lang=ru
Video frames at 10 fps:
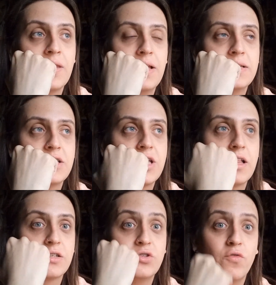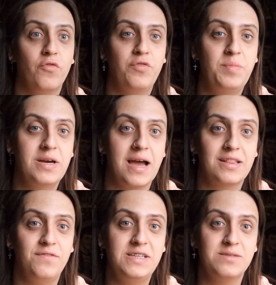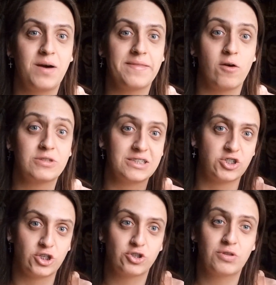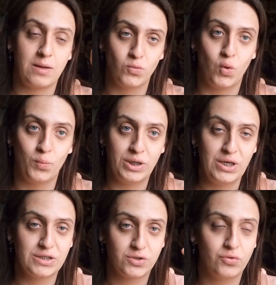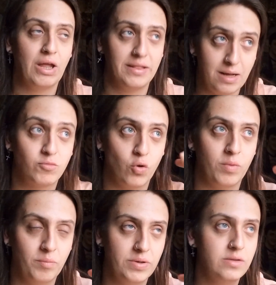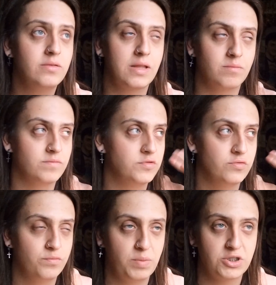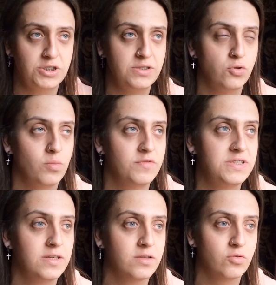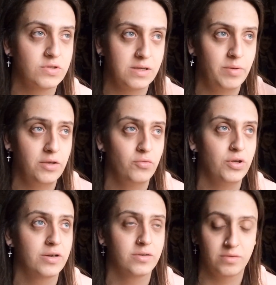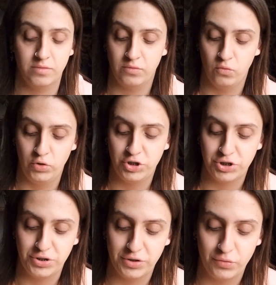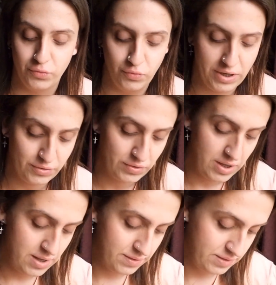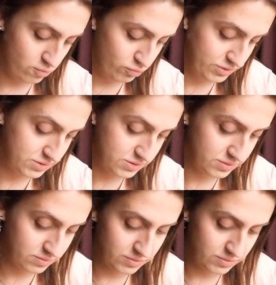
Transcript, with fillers: И она снова выбегает. Видимо, она услышала, что там дома есть кто-то, а там дома был. Там все, по жизни дома все, только собаки у них э, уличные гуляют на улице.